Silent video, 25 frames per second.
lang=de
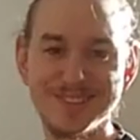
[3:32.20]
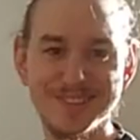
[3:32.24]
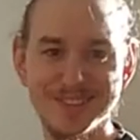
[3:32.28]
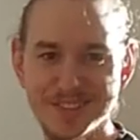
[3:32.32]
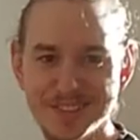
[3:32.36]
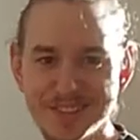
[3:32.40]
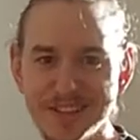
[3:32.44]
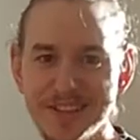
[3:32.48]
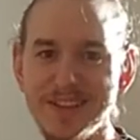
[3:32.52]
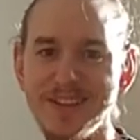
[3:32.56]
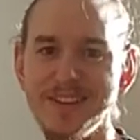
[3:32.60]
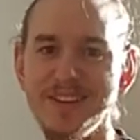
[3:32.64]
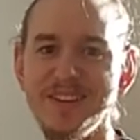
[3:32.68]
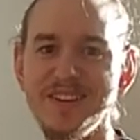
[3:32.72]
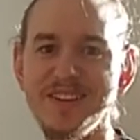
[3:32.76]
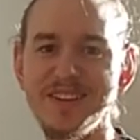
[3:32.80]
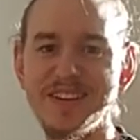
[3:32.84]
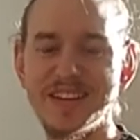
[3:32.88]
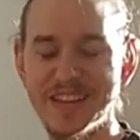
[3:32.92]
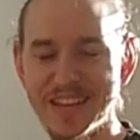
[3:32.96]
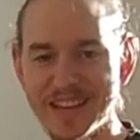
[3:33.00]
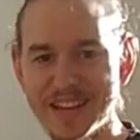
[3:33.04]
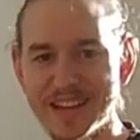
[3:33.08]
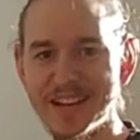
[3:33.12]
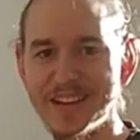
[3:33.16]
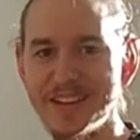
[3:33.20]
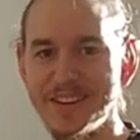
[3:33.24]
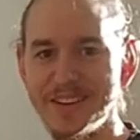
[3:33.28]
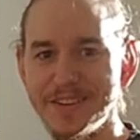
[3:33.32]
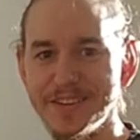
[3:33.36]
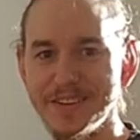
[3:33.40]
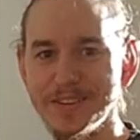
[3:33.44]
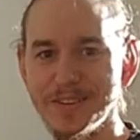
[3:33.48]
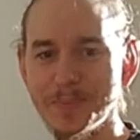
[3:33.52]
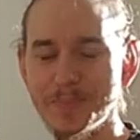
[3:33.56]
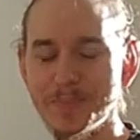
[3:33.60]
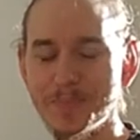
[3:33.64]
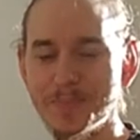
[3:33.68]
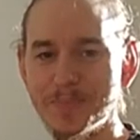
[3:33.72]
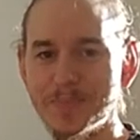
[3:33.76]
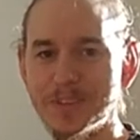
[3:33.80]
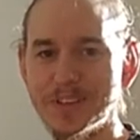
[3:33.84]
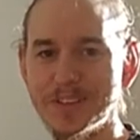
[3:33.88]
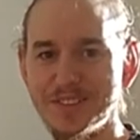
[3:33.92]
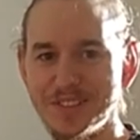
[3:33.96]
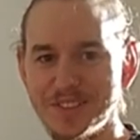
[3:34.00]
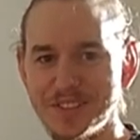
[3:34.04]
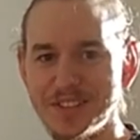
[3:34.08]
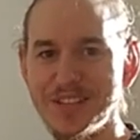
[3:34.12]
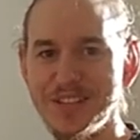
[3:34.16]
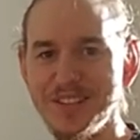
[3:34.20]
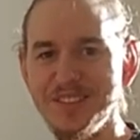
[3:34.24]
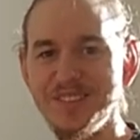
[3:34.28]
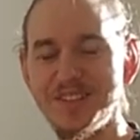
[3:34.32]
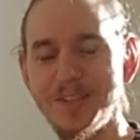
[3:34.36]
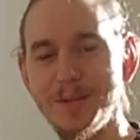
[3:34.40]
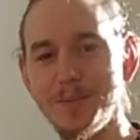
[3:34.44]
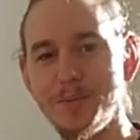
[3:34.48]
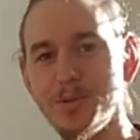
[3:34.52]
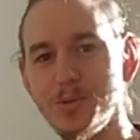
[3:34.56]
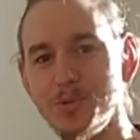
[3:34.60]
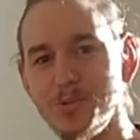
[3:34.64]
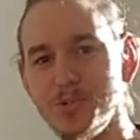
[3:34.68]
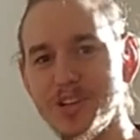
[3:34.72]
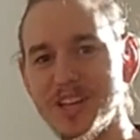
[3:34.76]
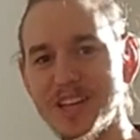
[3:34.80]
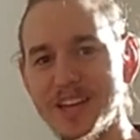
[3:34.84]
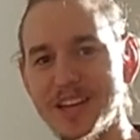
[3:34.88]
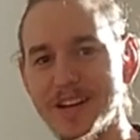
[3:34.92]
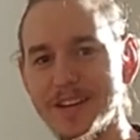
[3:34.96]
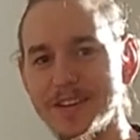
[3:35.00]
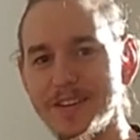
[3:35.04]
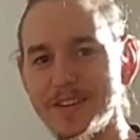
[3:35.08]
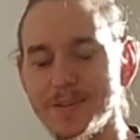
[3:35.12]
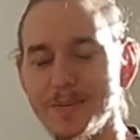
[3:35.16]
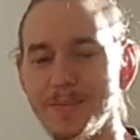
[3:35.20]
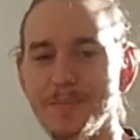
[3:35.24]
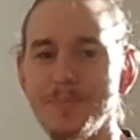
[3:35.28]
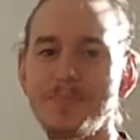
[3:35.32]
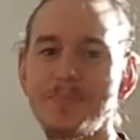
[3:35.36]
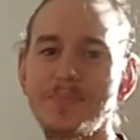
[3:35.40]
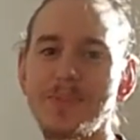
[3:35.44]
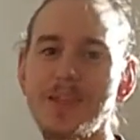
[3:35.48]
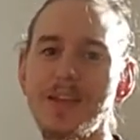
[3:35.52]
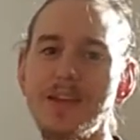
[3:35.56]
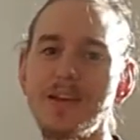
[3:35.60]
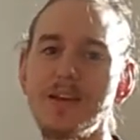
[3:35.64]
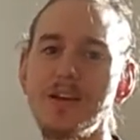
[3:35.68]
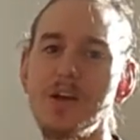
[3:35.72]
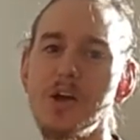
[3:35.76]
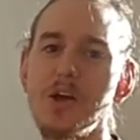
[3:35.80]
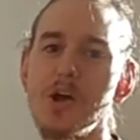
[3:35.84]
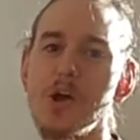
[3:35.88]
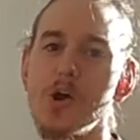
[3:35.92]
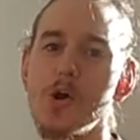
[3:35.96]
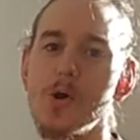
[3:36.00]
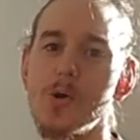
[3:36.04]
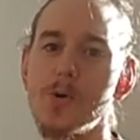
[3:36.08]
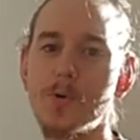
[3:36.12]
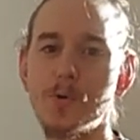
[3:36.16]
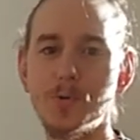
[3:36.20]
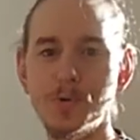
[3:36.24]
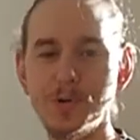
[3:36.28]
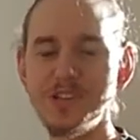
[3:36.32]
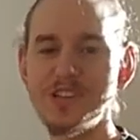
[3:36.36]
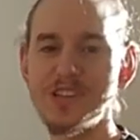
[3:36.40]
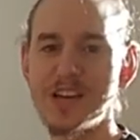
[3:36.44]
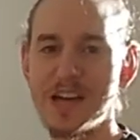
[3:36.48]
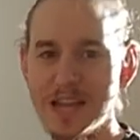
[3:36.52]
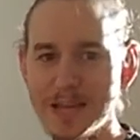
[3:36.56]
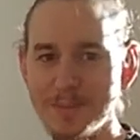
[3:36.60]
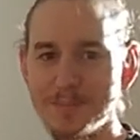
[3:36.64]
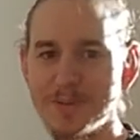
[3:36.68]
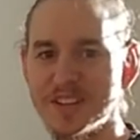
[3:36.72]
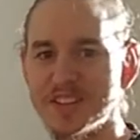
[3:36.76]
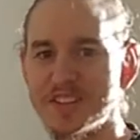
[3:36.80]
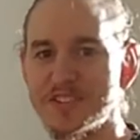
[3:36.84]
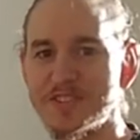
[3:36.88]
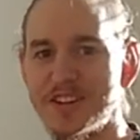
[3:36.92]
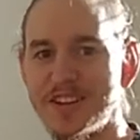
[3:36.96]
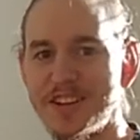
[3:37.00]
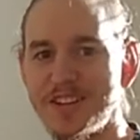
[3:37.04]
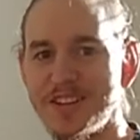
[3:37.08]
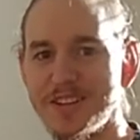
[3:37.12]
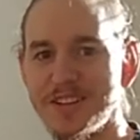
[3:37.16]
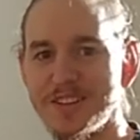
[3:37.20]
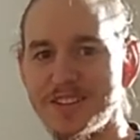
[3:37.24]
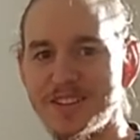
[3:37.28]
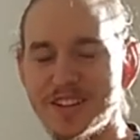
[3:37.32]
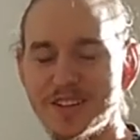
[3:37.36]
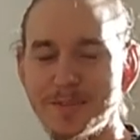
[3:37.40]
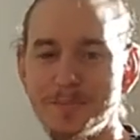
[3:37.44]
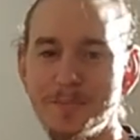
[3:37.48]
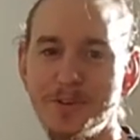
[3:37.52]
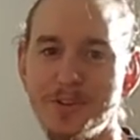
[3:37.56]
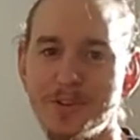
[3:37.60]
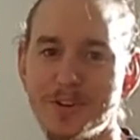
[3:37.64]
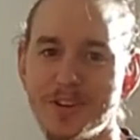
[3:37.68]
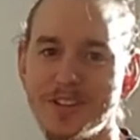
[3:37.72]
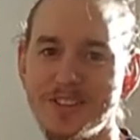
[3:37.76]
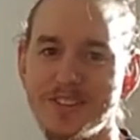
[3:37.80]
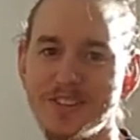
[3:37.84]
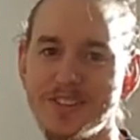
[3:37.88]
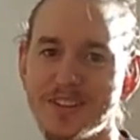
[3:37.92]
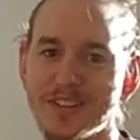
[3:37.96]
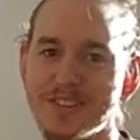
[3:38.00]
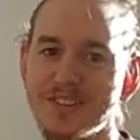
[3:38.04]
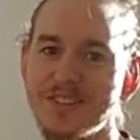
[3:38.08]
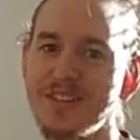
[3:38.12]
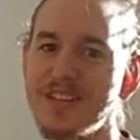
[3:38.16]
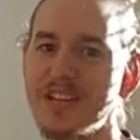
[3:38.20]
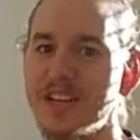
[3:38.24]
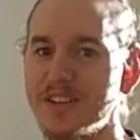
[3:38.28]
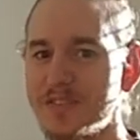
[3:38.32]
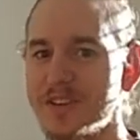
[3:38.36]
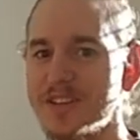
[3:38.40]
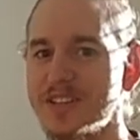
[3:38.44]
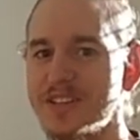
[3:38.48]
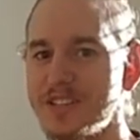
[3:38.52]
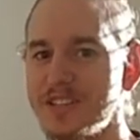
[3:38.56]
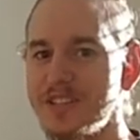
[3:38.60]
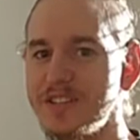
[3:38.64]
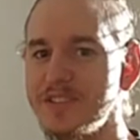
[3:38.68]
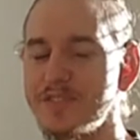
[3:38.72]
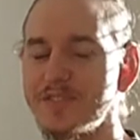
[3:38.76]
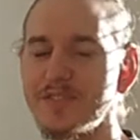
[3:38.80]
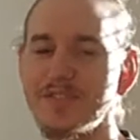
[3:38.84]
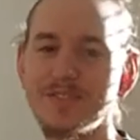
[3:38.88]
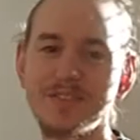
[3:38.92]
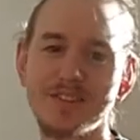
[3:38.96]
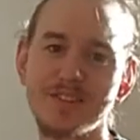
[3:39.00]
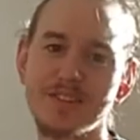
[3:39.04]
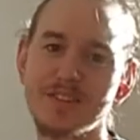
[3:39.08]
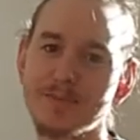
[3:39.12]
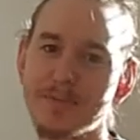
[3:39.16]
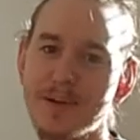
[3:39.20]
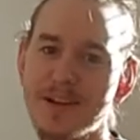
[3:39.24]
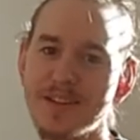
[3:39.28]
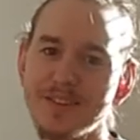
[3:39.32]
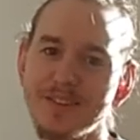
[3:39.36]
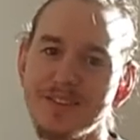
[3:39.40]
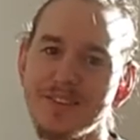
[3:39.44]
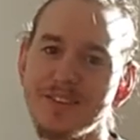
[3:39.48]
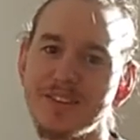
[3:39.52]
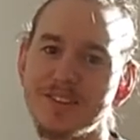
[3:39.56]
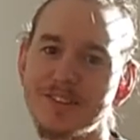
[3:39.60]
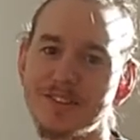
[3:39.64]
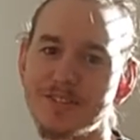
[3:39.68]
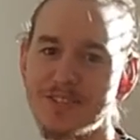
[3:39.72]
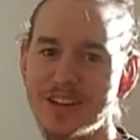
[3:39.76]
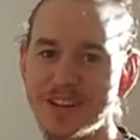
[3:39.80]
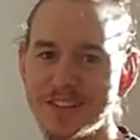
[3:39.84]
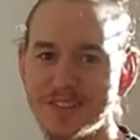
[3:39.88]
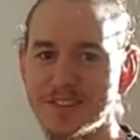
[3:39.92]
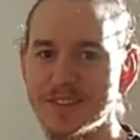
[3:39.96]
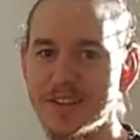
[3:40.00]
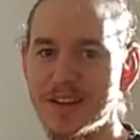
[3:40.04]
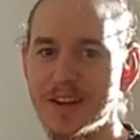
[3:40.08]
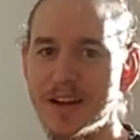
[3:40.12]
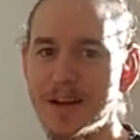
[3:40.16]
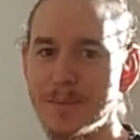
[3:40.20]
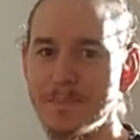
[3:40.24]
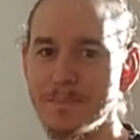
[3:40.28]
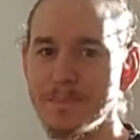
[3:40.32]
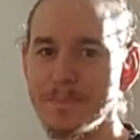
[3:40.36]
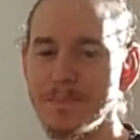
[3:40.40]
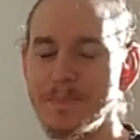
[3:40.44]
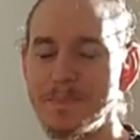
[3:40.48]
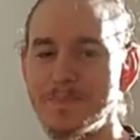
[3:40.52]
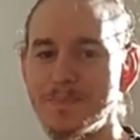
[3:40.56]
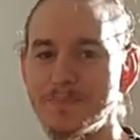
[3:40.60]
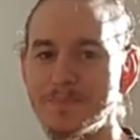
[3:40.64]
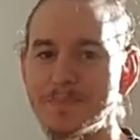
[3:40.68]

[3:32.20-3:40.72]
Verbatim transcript: 10 Kerne, 10 CPU-Kerne und Hyper-Threading, das bedeutet, dass die effektiv 20 Threads haben,